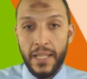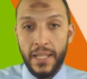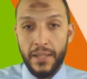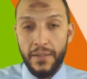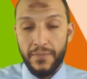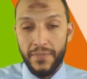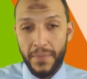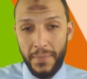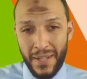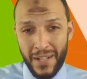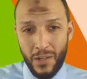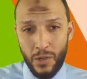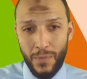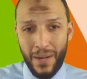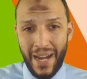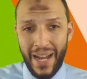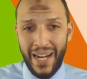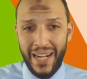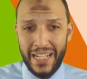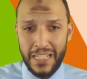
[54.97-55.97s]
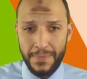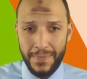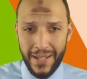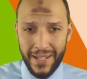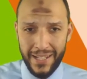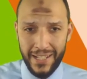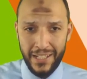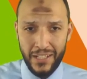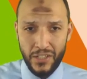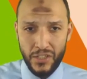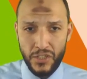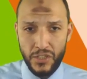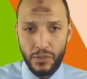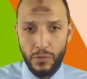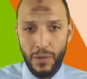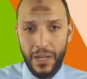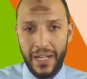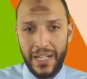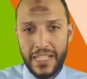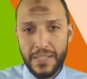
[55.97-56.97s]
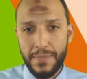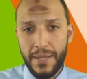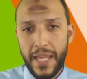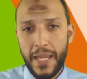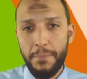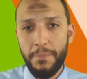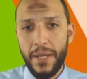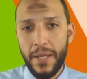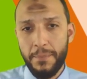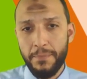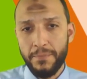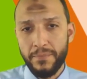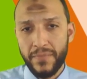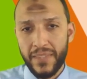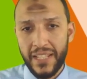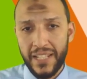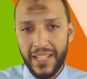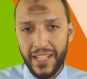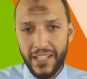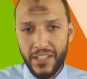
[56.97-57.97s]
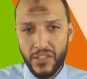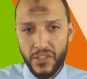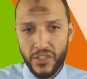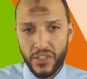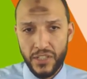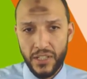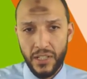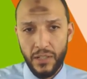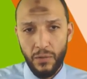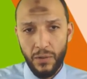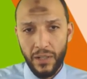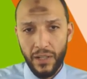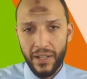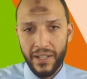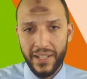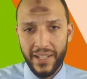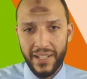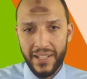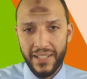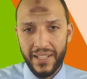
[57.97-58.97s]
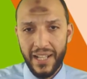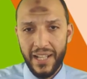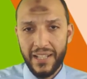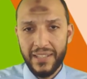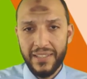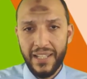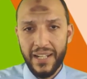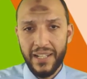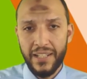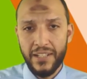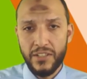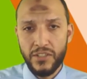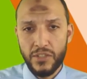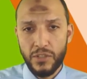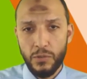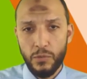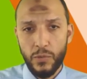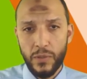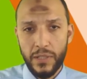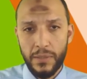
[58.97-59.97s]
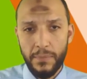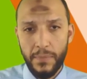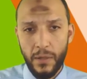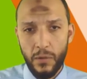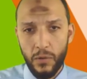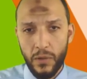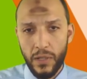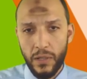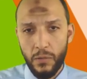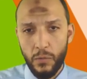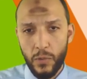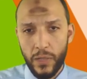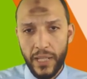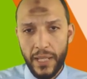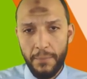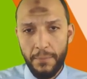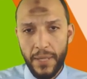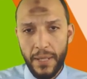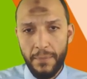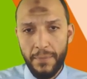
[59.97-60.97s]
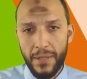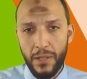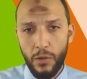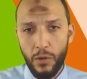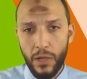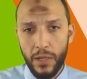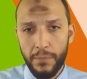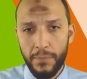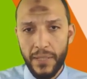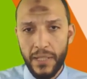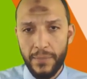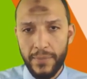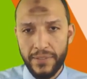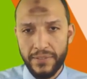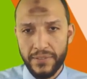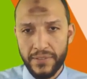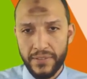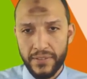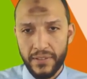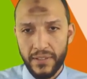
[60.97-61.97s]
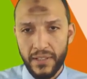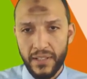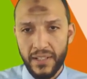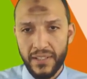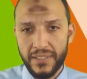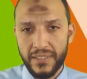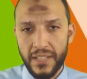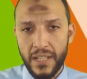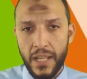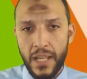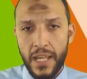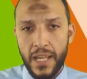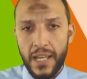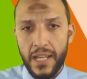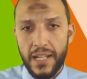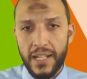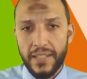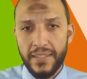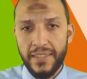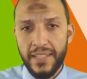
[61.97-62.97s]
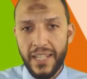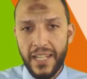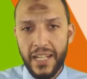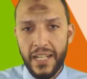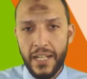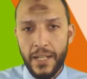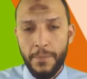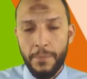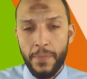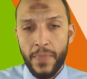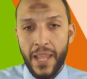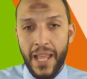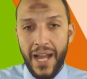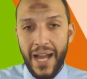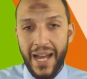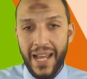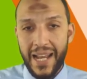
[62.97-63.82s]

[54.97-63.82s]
في منه بقى حاجه اسمها انش وحاجه اسمها ام ام الانش اللي هو الاي ان ده ده الانش والام ام اللي هو المليمتر خلاص الاثنين على